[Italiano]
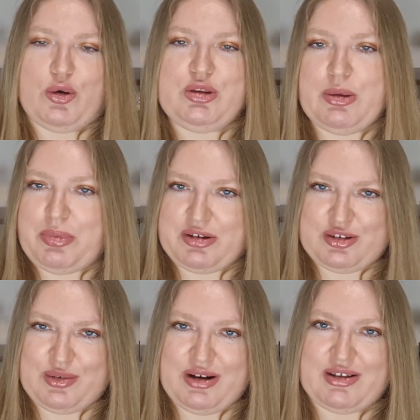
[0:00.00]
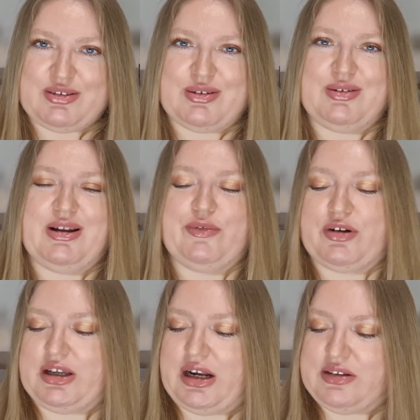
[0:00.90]
ogni persona sono le
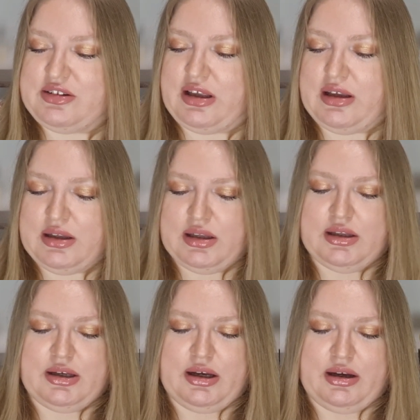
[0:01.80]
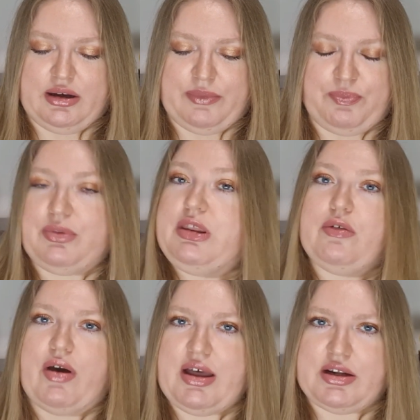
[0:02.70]
fragranze uh,
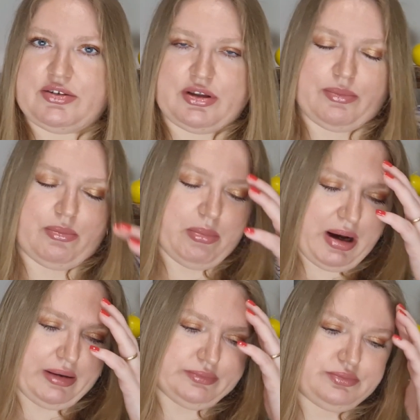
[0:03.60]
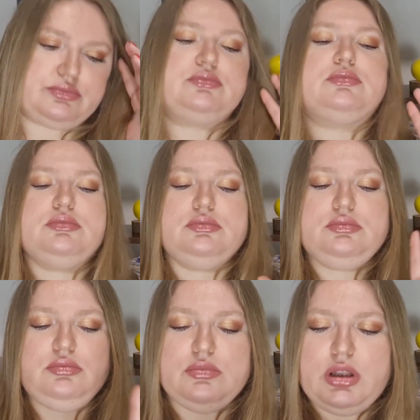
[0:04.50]
diverse, ma
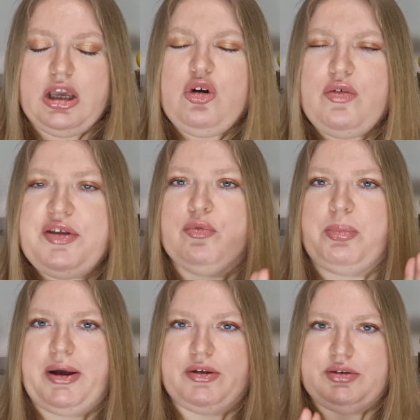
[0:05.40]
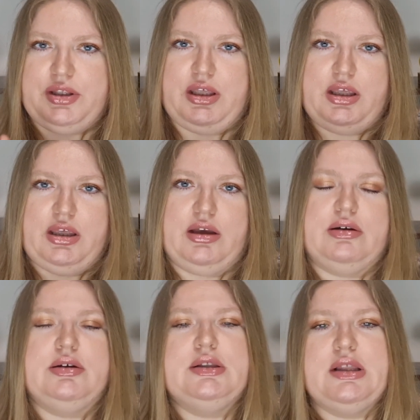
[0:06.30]
eccovi un paio di,
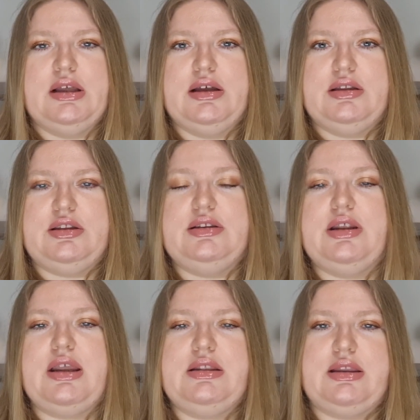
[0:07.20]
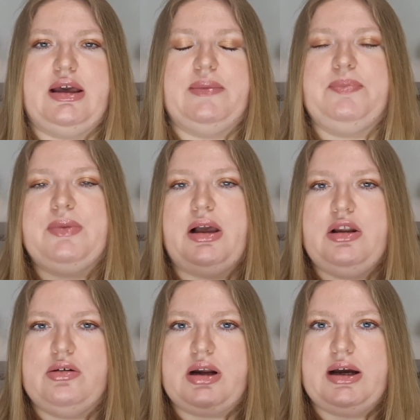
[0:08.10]
di, dritte.
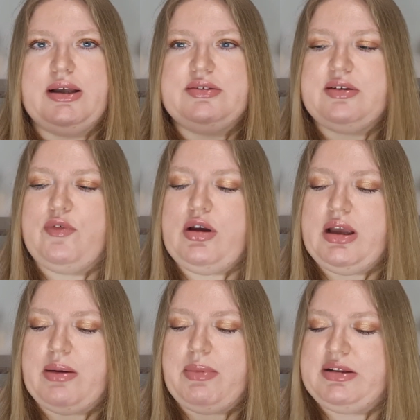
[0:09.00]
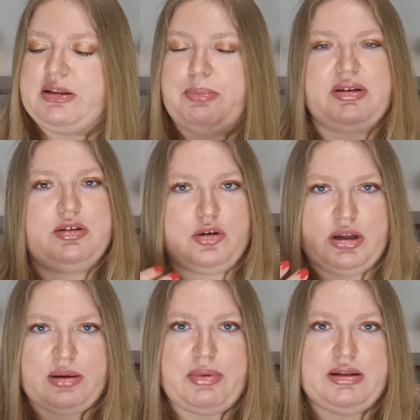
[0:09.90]
Allora, se voi amate
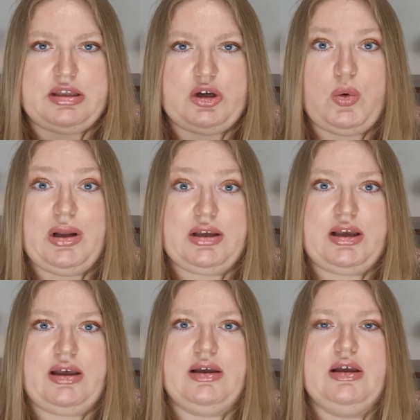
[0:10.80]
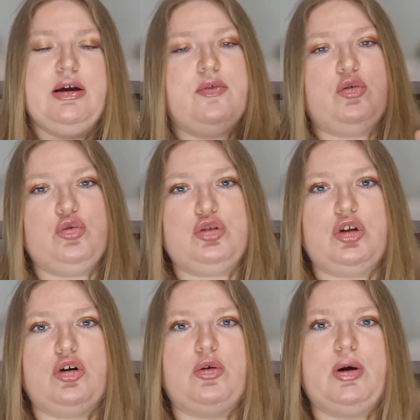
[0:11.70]
particolarmente qualche
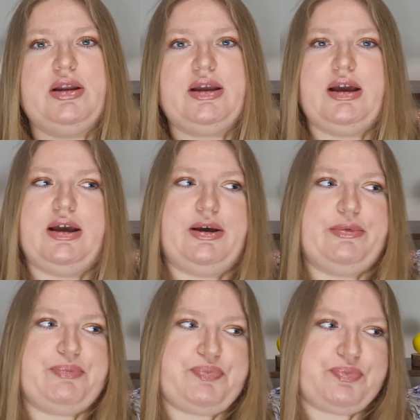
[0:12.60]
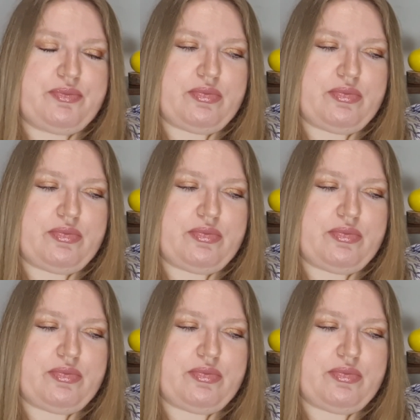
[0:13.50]
frutto, qualche,